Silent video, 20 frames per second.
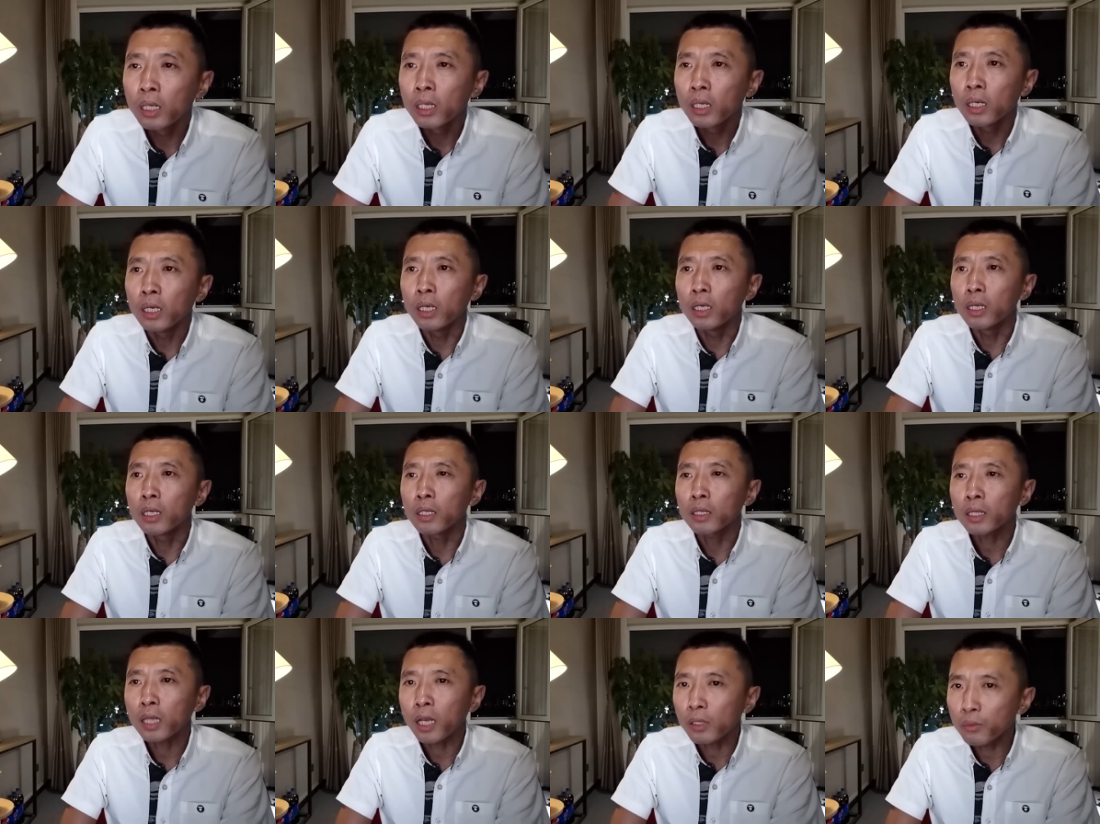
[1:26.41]

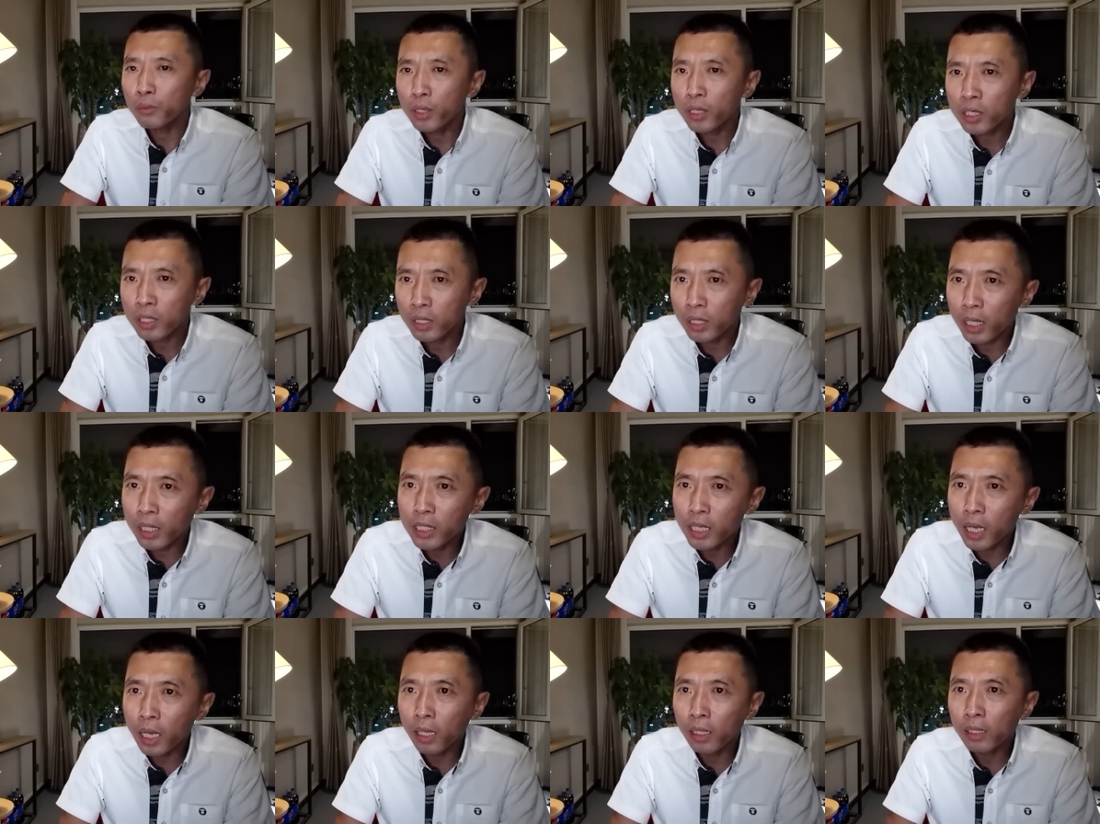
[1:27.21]
嗯，大约十年
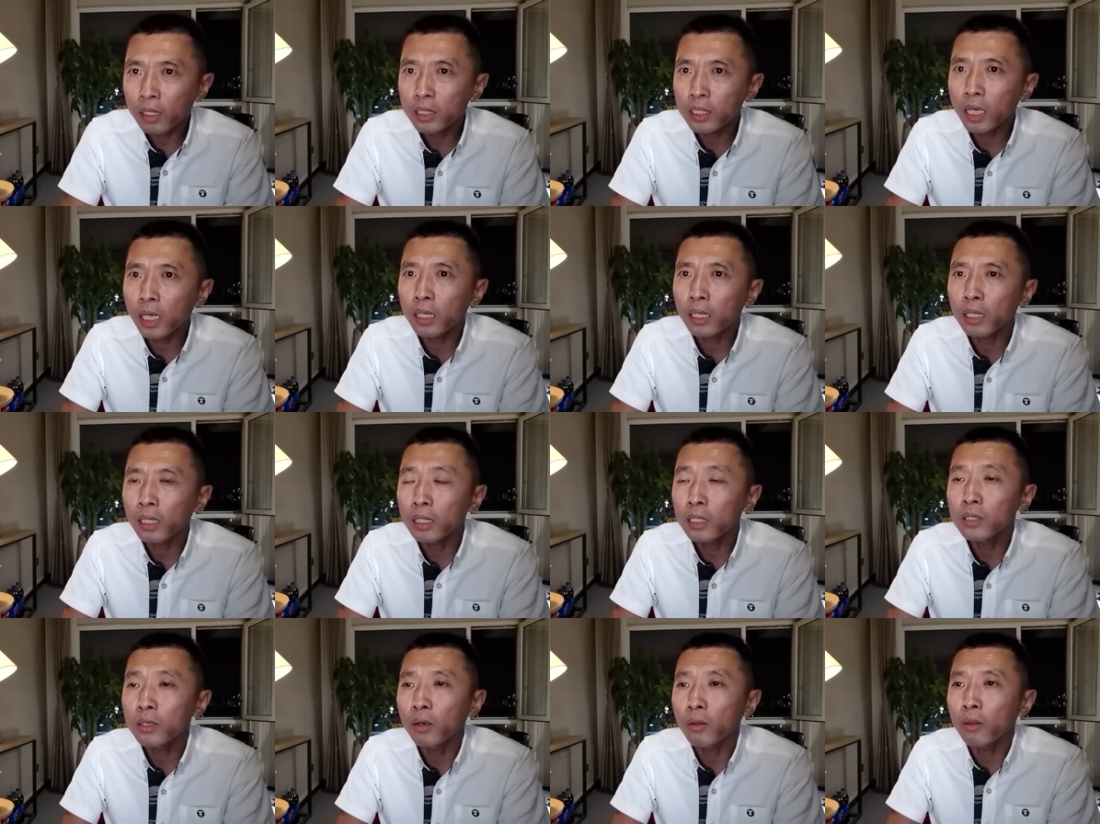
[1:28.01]
前，她嫁给了一
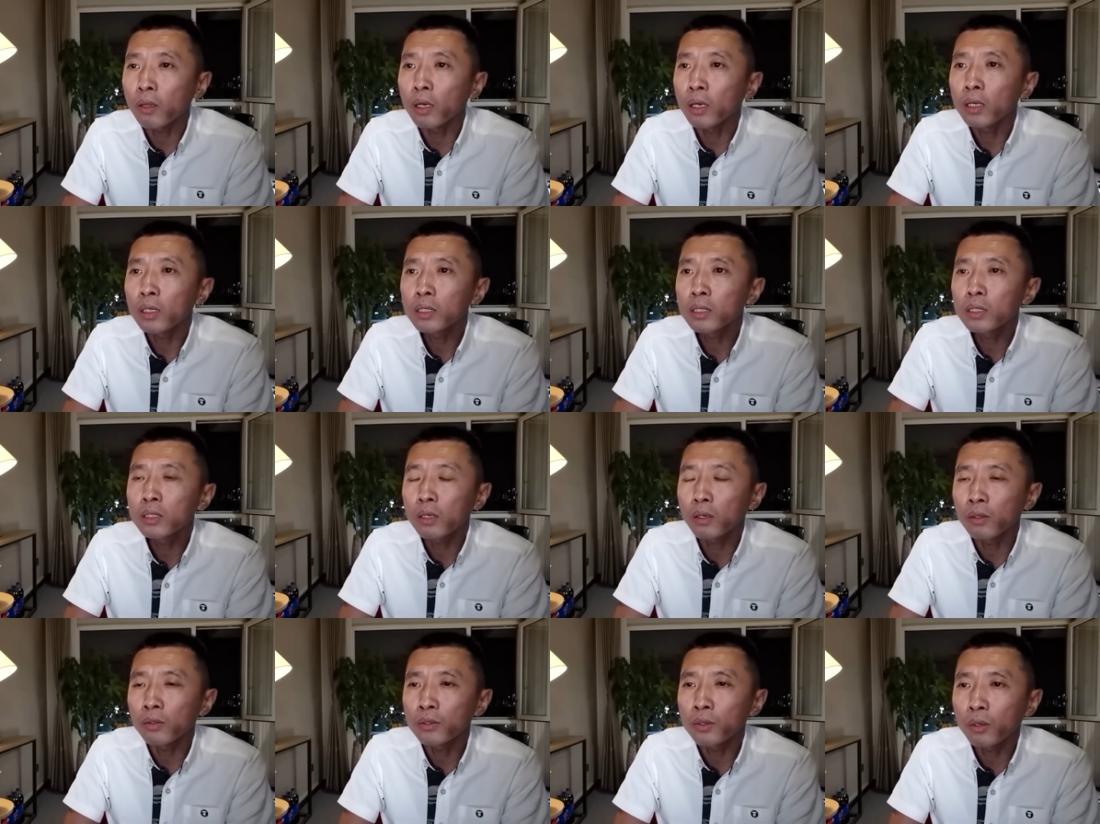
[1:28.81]
个小子，这
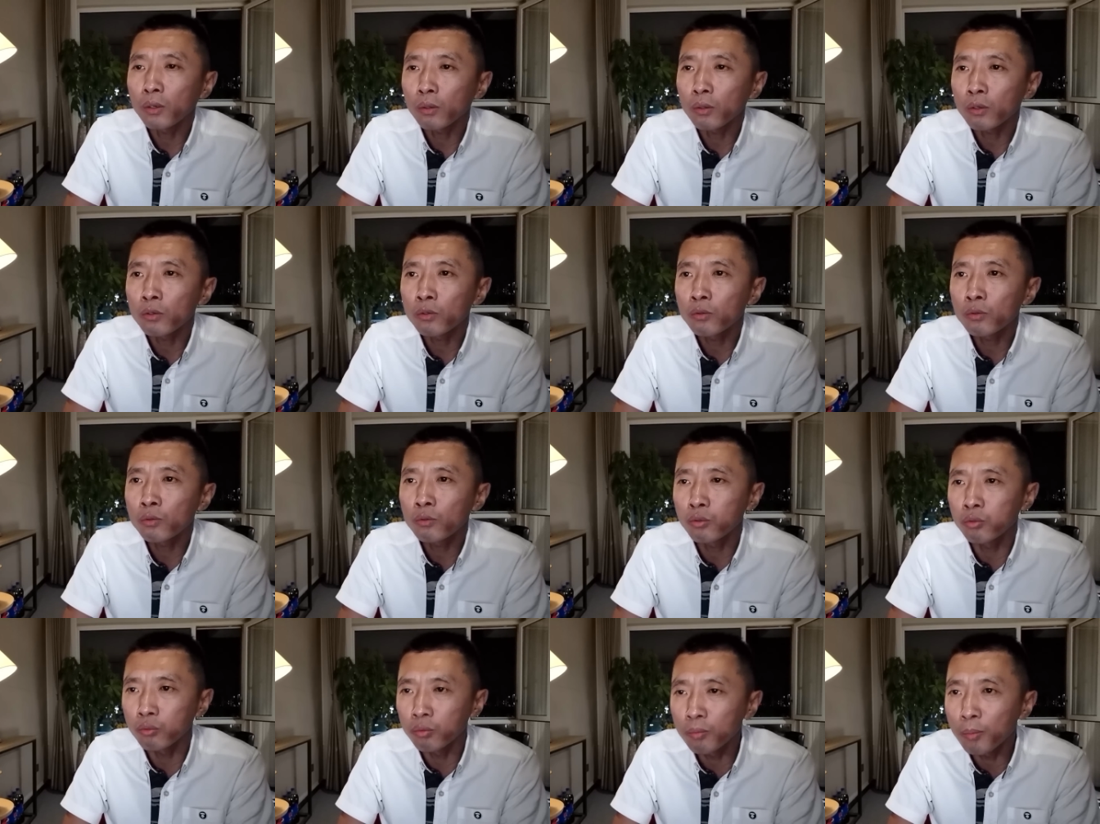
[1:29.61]
小子叫
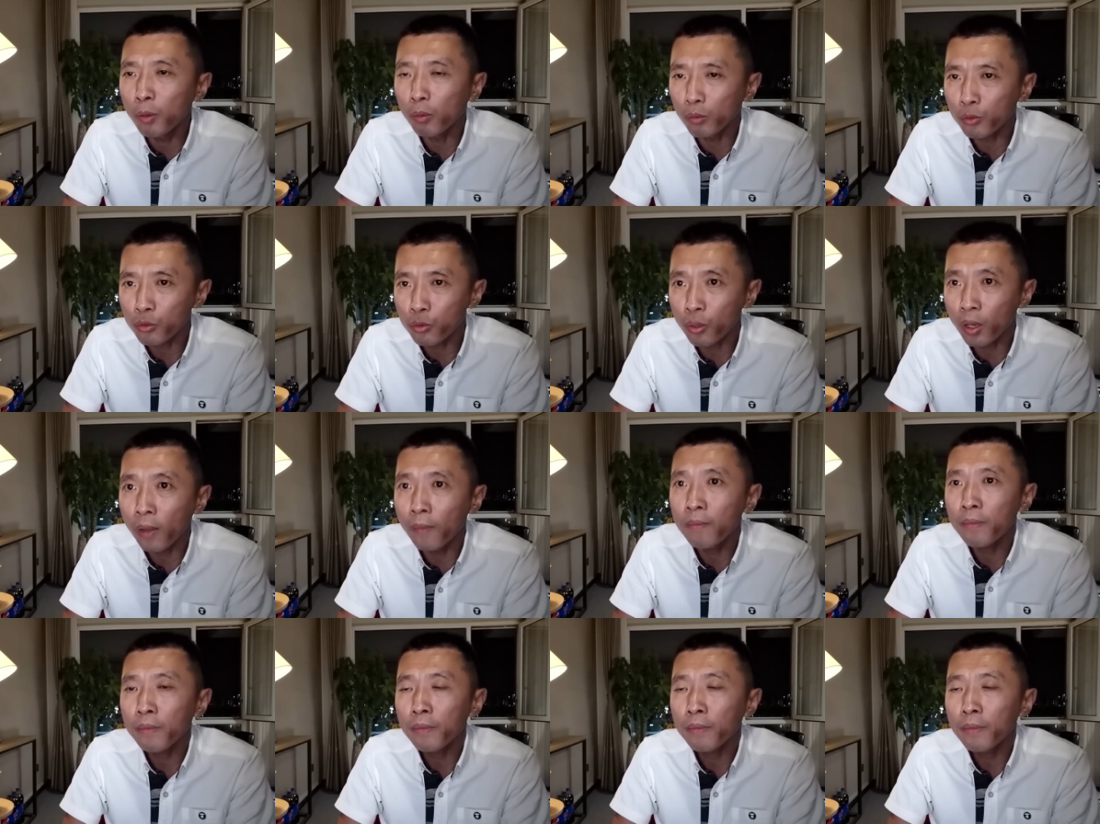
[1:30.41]
楚某全，